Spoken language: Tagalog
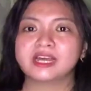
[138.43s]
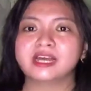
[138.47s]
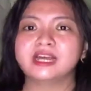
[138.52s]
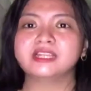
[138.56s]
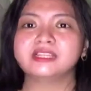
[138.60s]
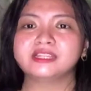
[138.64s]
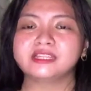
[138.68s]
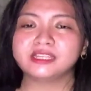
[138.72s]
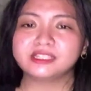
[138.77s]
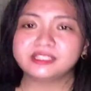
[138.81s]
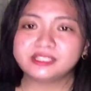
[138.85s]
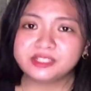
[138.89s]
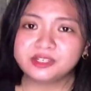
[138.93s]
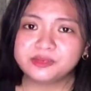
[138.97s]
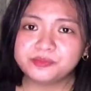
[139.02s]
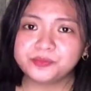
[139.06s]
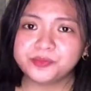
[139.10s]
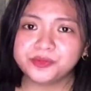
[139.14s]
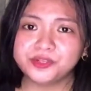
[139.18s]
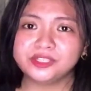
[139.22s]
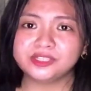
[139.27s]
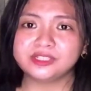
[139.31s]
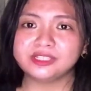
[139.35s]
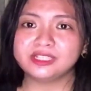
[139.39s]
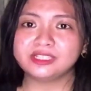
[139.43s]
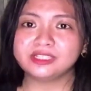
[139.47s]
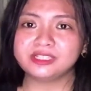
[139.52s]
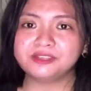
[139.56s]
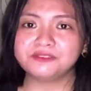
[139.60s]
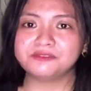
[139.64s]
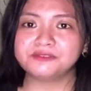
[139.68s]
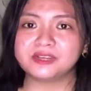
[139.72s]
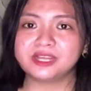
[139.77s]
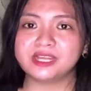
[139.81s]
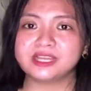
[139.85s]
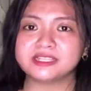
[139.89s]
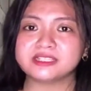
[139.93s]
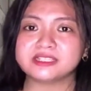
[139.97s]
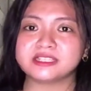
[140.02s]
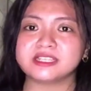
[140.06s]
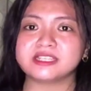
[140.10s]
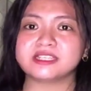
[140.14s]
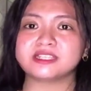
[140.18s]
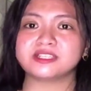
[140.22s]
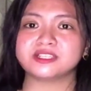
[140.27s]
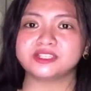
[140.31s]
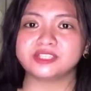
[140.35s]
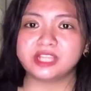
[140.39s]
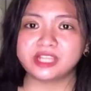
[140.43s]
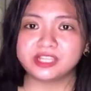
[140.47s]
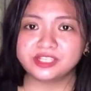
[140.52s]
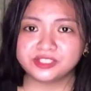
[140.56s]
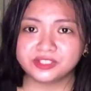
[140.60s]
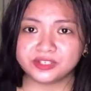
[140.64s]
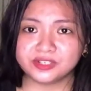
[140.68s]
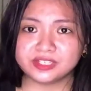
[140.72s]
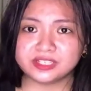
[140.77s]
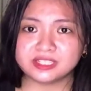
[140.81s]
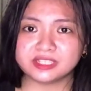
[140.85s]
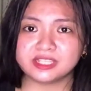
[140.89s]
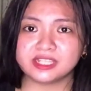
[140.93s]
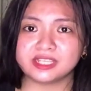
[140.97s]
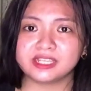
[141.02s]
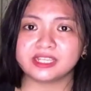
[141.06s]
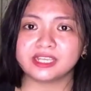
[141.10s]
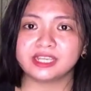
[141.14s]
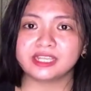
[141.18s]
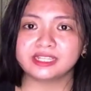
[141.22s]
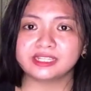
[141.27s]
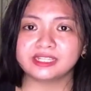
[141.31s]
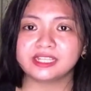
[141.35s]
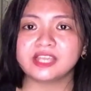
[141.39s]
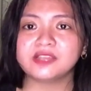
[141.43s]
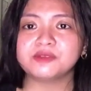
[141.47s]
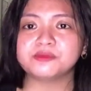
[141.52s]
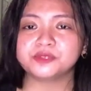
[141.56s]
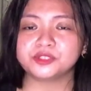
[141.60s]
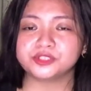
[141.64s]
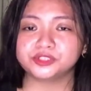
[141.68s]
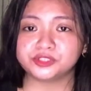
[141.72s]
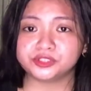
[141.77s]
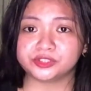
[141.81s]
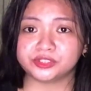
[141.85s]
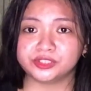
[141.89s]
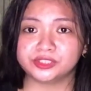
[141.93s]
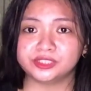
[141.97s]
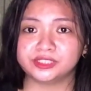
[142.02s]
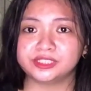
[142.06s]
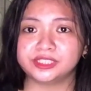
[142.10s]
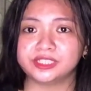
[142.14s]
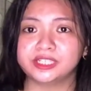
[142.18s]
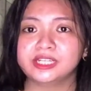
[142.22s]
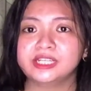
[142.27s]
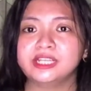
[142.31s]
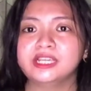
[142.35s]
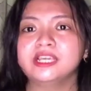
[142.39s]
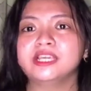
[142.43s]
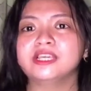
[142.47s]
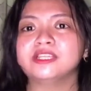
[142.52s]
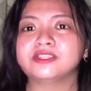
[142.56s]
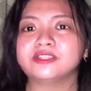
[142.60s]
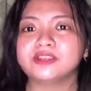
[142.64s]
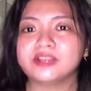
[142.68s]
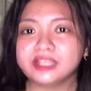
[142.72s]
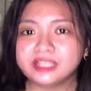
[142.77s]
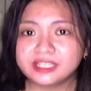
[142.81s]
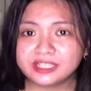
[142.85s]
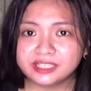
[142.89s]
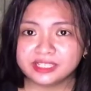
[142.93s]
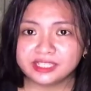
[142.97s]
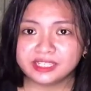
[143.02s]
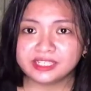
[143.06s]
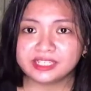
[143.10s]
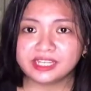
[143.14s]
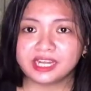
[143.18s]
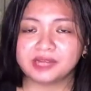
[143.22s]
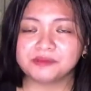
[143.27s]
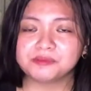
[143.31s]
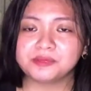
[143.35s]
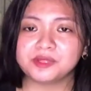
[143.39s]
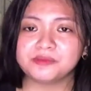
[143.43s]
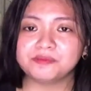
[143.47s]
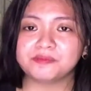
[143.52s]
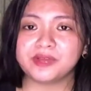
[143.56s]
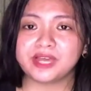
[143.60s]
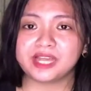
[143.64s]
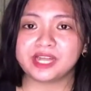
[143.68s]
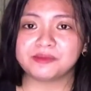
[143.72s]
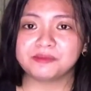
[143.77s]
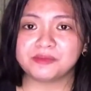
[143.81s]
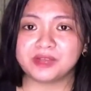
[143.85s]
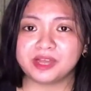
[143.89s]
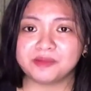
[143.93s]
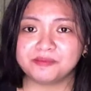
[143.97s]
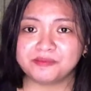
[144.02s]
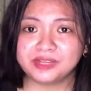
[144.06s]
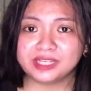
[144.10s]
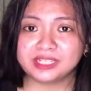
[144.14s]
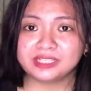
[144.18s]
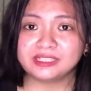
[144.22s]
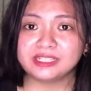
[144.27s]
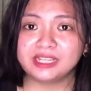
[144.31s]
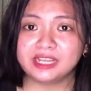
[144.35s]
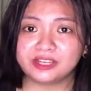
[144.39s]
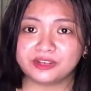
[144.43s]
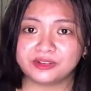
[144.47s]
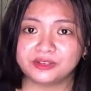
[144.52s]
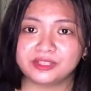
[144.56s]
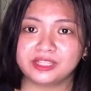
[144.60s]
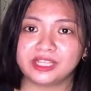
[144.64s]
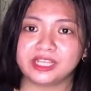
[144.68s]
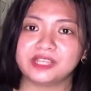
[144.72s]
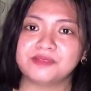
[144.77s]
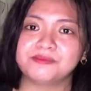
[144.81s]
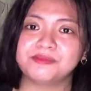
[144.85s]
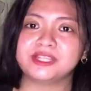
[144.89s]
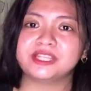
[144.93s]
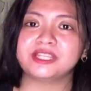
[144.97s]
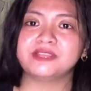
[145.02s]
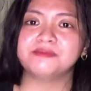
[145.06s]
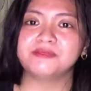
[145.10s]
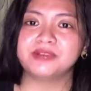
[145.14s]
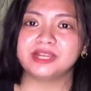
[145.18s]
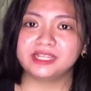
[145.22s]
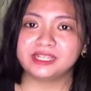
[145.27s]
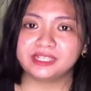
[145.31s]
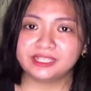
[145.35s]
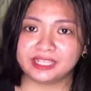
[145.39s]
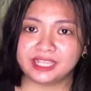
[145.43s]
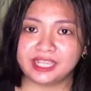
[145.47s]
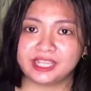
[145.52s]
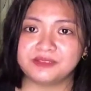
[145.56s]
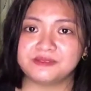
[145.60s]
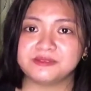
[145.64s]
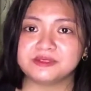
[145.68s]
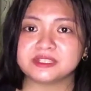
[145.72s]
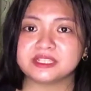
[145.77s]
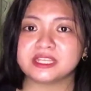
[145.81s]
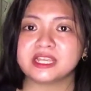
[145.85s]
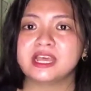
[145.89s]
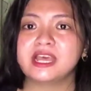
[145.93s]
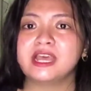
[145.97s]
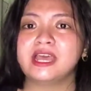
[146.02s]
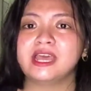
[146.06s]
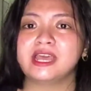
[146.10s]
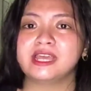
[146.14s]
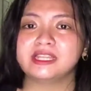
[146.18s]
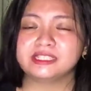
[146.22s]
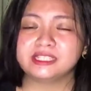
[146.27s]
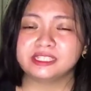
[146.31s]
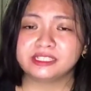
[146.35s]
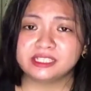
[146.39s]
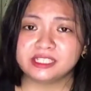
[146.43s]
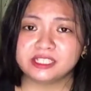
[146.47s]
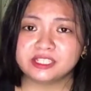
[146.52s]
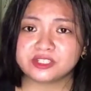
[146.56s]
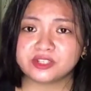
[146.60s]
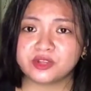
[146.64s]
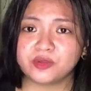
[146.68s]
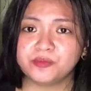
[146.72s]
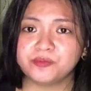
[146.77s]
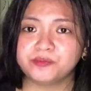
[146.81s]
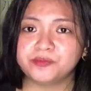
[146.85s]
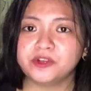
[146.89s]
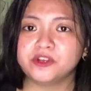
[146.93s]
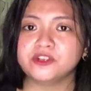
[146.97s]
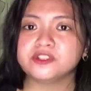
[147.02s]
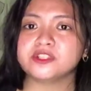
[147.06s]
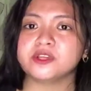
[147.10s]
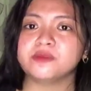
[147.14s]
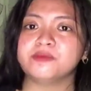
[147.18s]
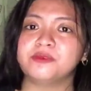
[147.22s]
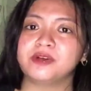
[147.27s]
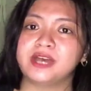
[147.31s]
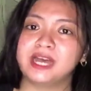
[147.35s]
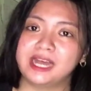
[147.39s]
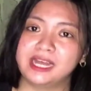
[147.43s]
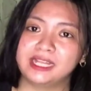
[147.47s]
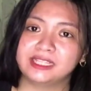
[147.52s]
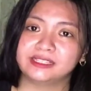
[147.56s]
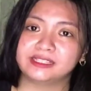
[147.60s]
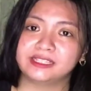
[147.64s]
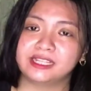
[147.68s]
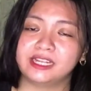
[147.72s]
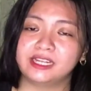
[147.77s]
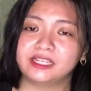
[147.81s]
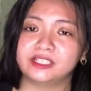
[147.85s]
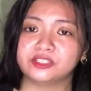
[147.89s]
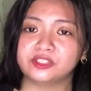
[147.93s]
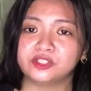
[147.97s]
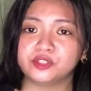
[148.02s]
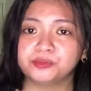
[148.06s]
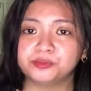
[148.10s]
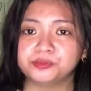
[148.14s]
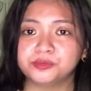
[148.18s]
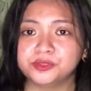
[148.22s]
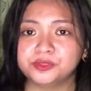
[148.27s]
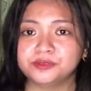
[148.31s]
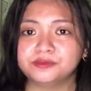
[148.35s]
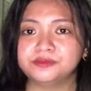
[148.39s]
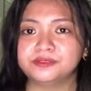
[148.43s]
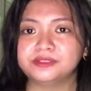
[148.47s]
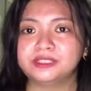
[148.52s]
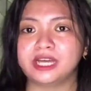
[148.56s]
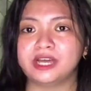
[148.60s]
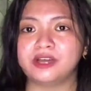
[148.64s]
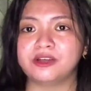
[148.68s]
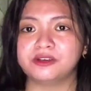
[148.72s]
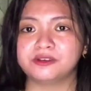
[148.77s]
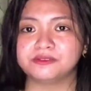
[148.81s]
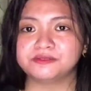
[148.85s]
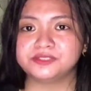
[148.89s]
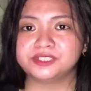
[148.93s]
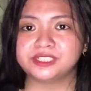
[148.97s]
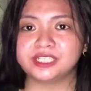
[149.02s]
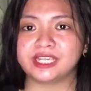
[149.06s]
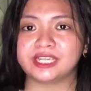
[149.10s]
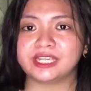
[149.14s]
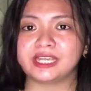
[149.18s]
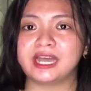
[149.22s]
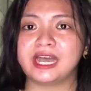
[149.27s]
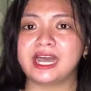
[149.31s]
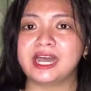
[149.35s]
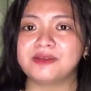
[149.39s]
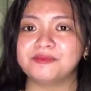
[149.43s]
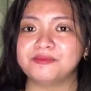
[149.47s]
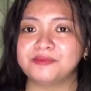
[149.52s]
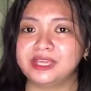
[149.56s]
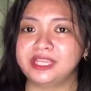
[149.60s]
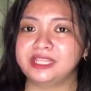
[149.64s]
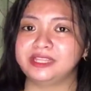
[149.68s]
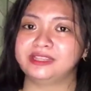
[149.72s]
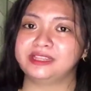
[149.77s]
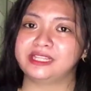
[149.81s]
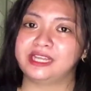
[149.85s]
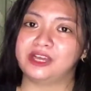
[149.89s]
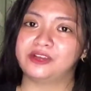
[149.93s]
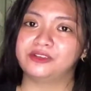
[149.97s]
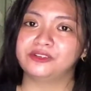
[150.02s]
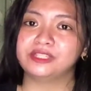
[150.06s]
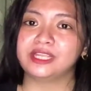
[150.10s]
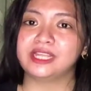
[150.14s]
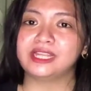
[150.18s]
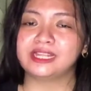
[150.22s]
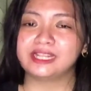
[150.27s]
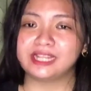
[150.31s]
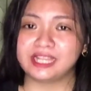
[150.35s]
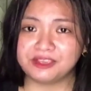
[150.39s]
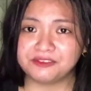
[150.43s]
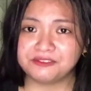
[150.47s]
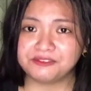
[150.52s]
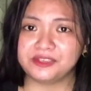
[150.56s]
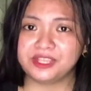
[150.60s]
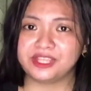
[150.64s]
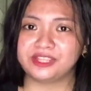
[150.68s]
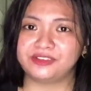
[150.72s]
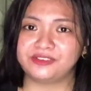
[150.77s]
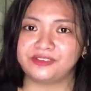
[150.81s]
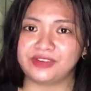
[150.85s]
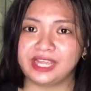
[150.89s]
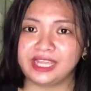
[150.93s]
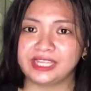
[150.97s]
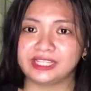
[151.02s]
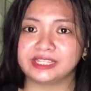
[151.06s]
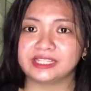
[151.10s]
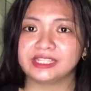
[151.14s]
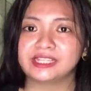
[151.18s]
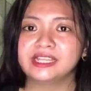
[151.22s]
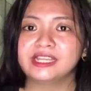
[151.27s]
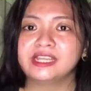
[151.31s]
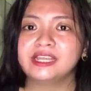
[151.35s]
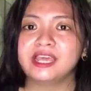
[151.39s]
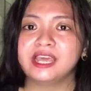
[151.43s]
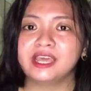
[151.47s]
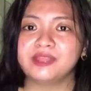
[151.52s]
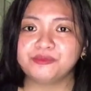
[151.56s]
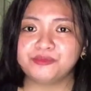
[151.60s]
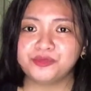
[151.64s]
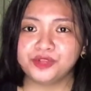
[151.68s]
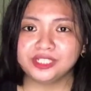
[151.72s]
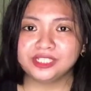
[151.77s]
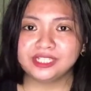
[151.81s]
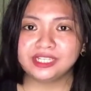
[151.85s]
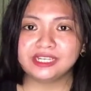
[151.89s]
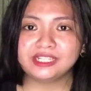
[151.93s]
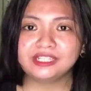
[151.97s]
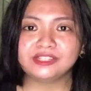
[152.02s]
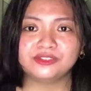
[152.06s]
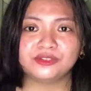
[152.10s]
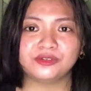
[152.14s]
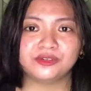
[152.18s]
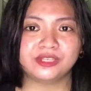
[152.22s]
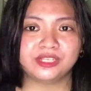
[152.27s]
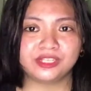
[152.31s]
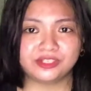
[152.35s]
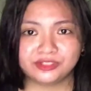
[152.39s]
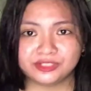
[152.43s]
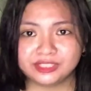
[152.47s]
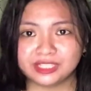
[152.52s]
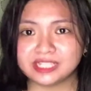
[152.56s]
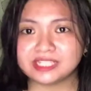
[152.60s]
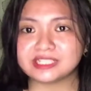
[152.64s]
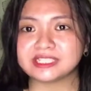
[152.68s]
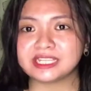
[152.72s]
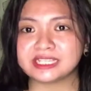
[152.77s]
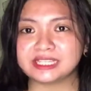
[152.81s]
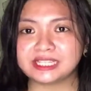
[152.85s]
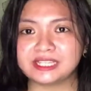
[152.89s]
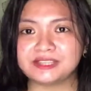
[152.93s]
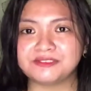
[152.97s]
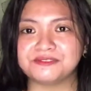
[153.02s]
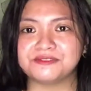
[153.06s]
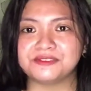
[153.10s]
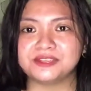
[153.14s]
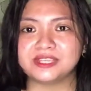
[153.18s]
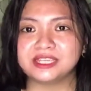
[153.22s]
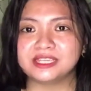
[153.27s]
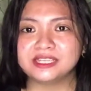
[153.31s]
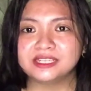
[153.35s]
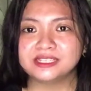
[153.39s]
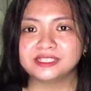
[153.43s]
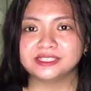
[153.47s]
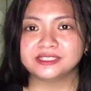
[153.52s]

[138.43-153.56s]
Another pointing device is the joystick and game controller. Ito ay ginagamit para makapaglaro ng iba't ibang games and it is composed of handle to move the object up and down and left and right. And pwede rin tong i-connect sa TV.